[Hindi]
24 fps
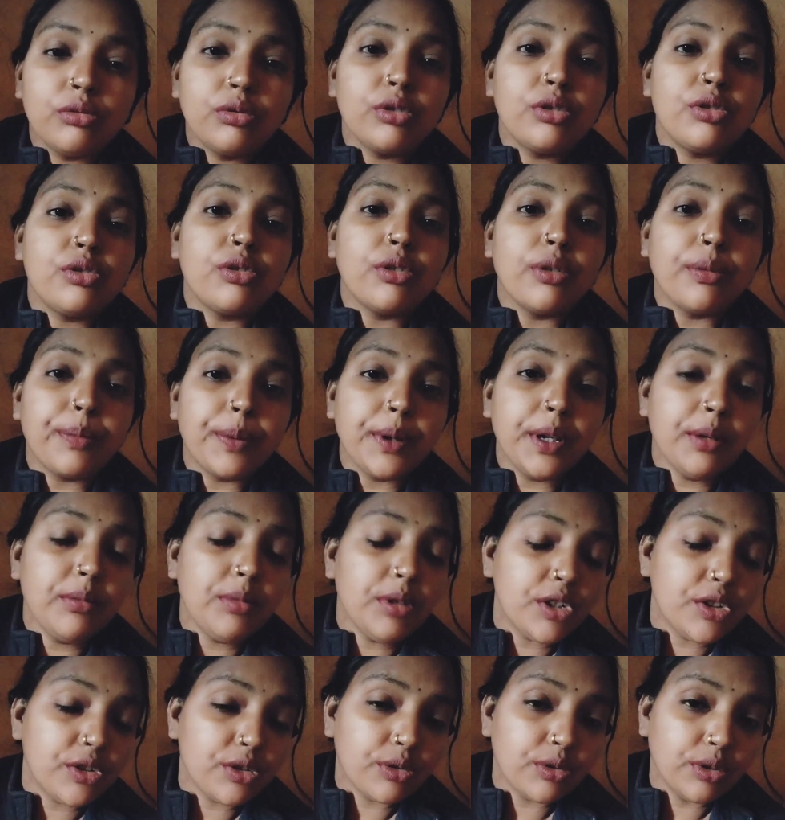जो अपने
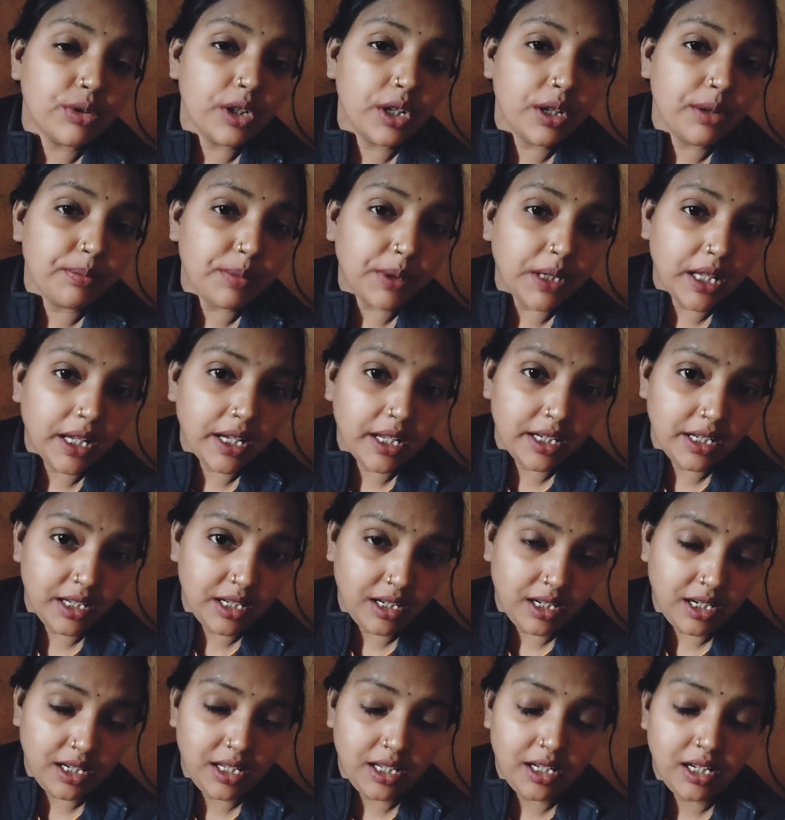बच्चों को नहीं पढ़ाया
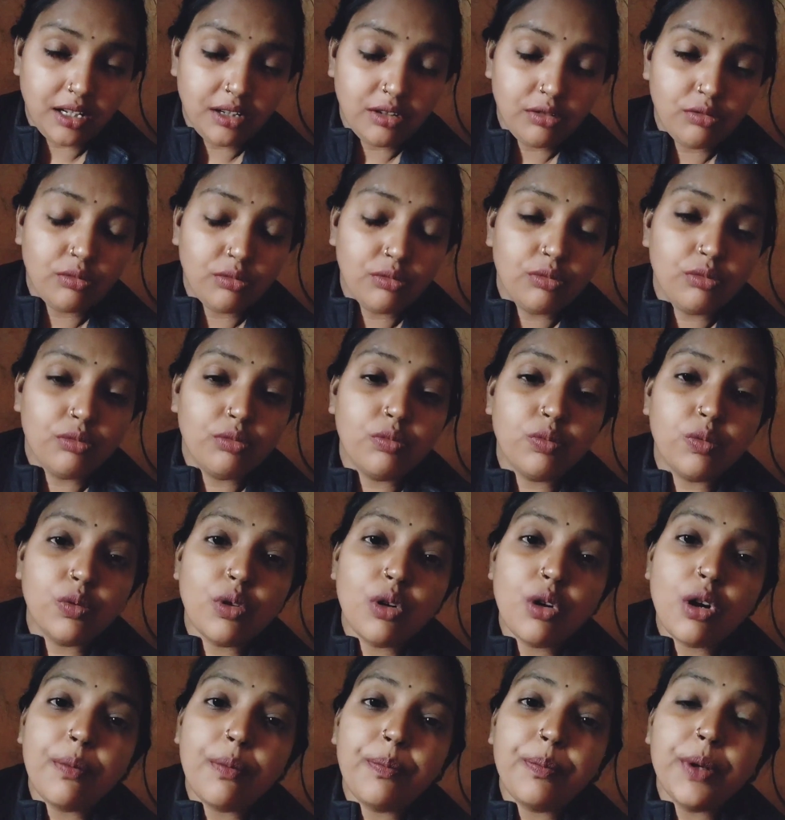लिखाया वो
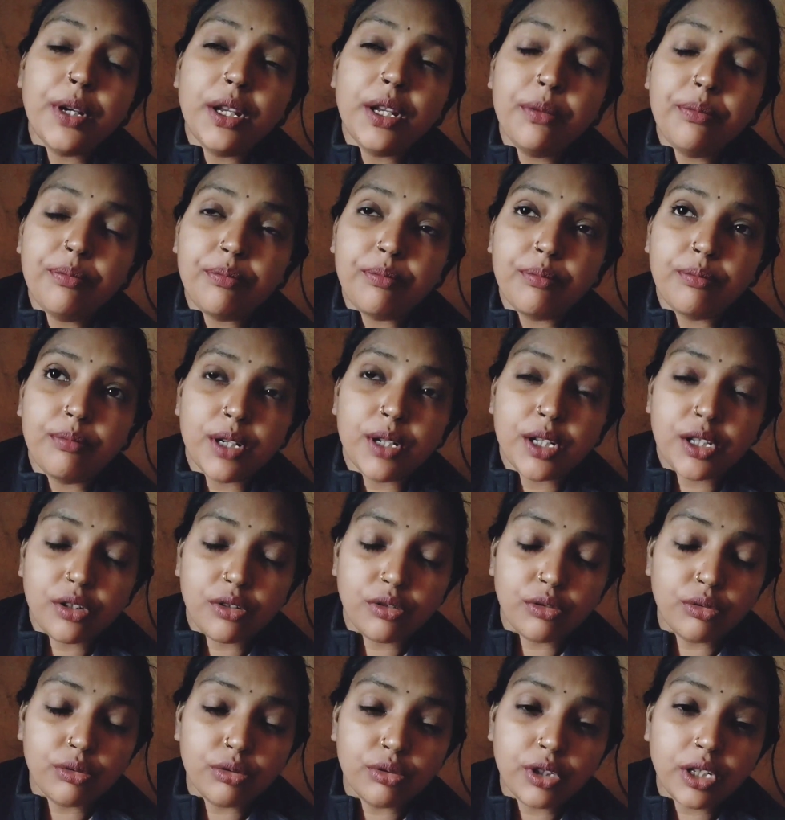अपने बच,
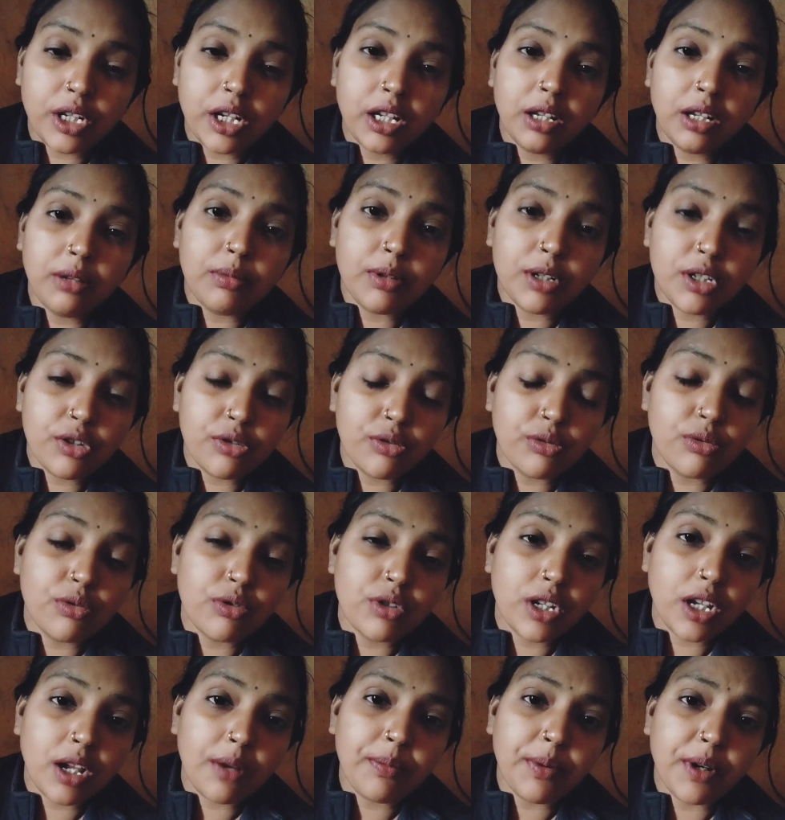दूसरे के बच्चों को
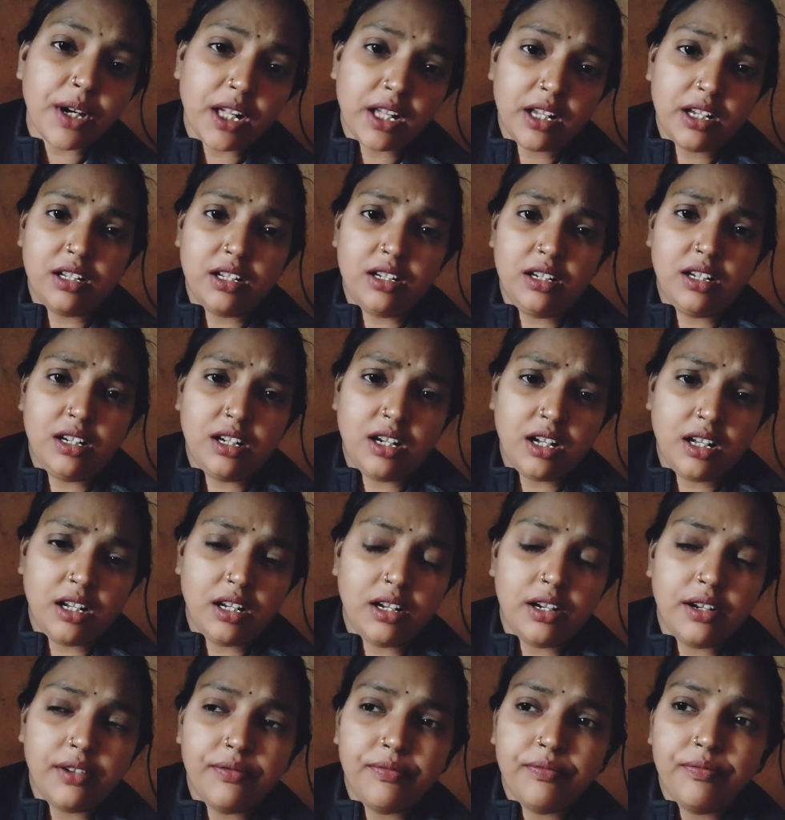क्या पढ़ाएगा लिखाएगा